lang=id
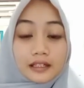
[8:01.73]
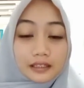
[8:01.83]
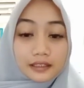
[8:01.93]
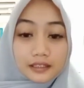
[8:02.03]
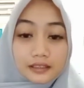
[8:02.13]

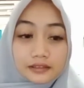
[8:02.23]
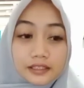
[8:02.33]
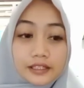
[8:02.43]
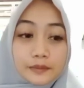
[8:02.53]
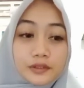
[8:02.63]
anak-anak,
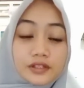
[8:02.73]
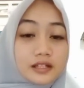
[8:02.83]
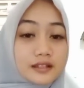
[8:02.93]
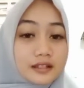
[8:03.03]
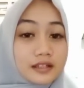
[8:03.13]
dari
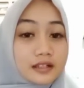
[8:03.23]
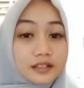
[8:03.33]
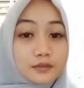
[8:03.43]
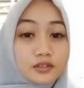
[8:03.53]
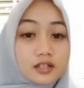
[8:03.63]
penjelasan yang
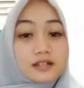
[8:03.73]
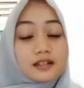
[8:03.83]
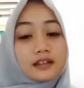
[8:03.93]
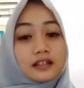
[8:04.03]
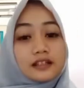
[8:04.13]
Ibu
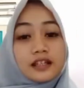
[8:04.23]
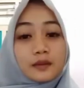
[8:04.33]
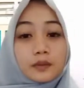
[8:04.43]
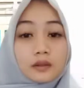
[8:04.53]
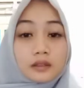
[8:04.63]
jelaskan tadi,
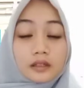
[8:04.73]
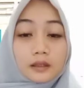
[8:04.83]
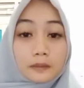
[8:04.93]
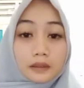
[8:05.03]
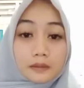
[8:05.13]
apa
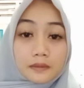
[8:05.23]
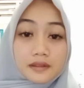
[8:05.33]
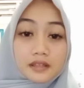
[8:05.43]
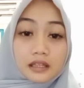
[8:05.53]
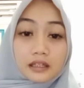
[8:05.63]
apakah
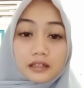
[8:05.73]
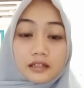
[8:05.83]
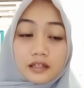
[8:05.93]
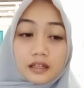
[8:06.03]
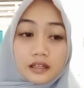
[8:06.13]
masih
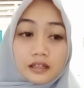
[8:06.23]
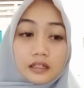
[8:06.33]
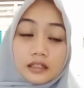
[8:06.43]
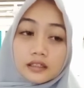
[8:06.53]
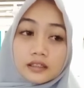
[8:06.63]
ada
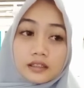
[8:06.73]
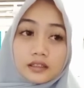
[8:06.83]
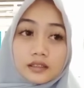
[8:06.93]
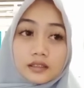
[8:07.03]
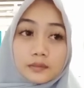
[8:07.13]

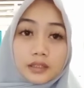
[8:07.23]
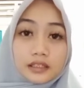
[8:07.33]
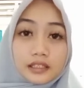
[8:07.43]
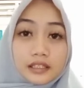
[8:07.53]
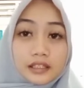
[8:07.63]
uh,
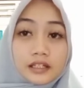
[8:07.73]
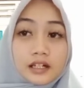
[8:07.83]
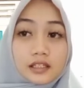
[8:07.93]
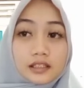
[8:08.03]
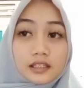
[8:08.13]
materi
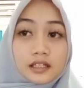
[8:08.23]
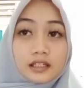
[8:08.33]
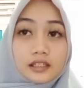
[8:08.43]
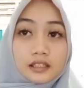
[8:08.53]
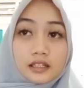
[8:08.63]
yang
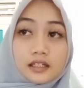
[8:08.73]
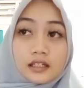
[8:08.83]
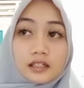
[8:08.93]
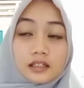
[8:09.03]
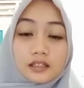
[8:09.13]

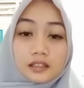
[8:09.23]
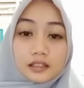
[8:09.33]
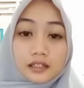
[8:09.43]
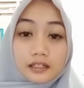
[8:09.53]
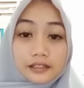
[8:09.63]
kira-kira
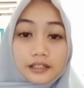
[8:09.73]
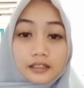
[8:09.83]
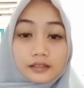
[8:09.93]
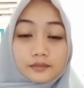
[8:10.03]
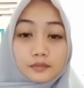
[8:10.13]

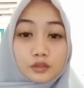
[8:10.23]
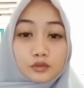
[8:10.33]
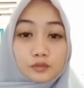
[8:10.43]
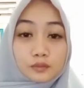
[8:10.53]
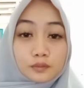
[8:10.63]
kalian
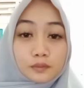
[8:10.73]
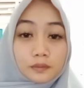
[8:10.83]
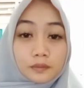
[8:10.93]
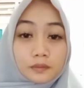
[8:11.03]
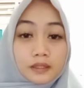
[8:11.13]
belum
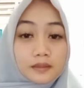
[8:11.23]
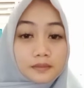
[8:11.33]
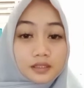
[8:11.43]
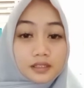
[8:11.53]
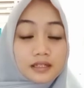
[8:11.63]

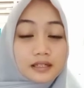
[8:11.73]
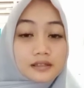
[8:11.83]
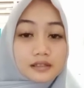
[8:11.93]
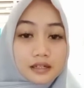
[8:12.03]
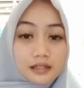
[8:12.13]
pahami
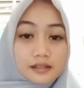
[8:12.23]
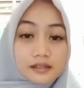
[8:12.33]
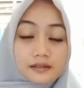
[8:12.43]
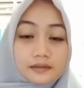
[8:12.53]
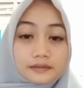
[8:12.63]
dengan jelas?